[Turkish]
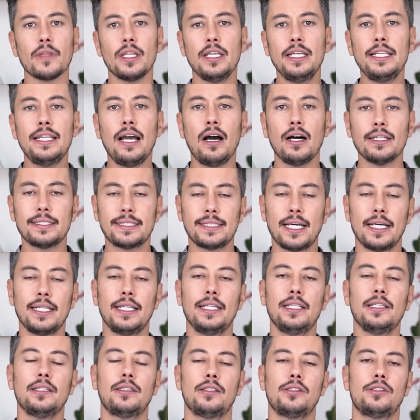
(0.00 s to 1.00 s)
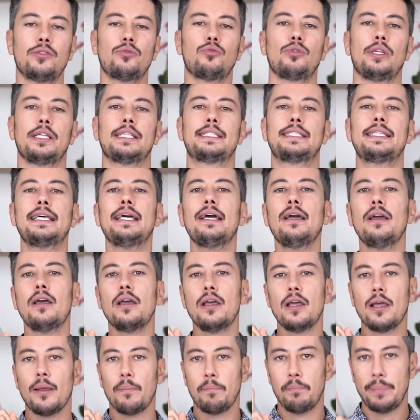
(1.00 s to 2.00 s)
Yine hastaneye yatış süresi
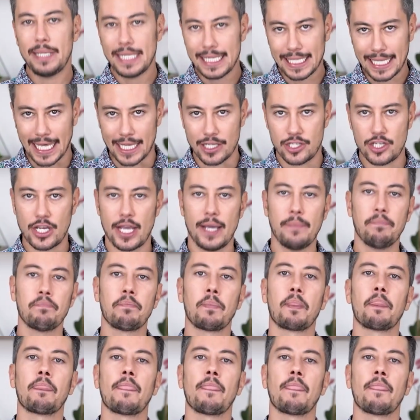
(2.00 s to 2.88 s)
bir gece.